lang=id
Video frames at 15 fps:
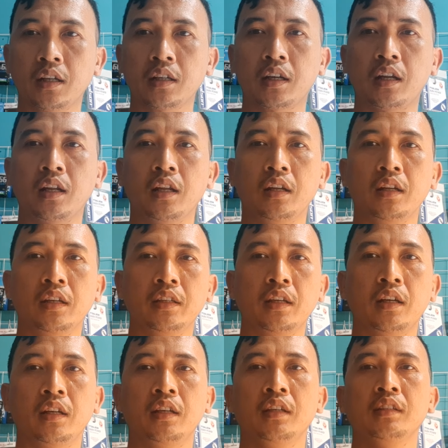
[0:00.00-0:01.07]
rekan Anda
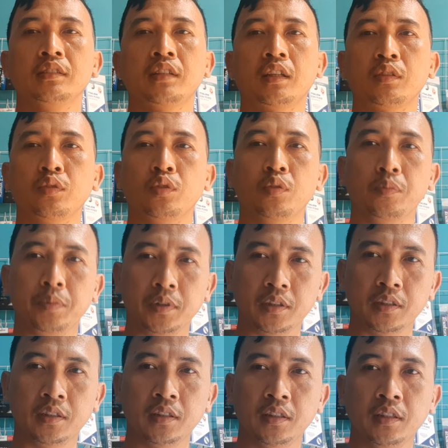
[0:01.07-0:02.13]
yang satu hobi.
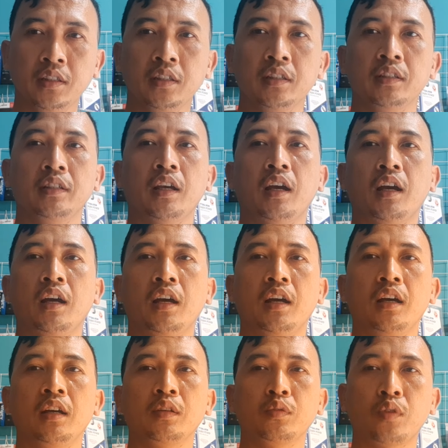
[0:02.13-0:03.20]
Ya,
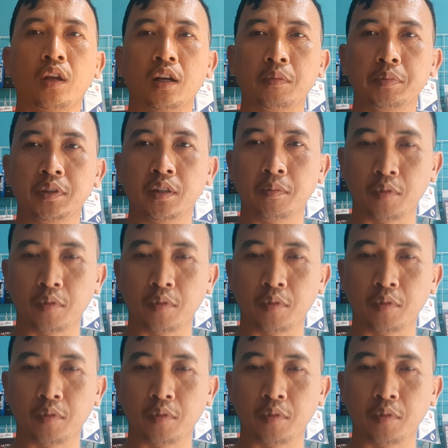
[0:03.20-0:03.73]
kurang lebihnya